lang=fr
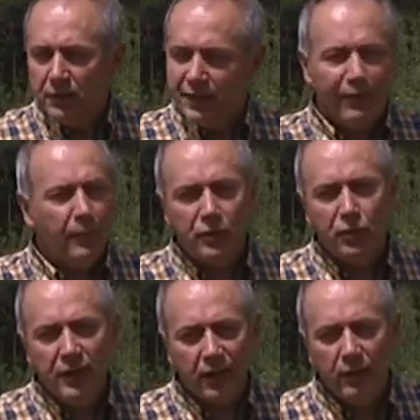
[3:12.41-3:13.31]
ça ne va pas
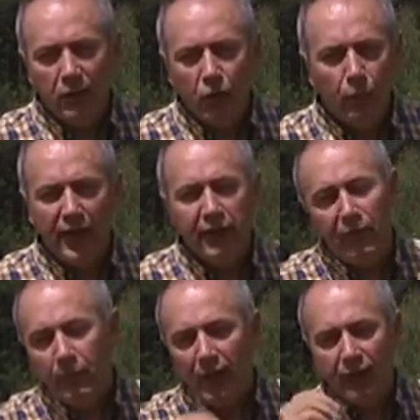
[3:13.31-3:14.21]
tenir. Le pain, il
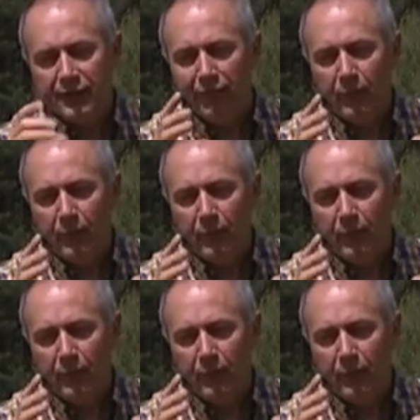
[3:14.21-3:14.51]
va pas, ça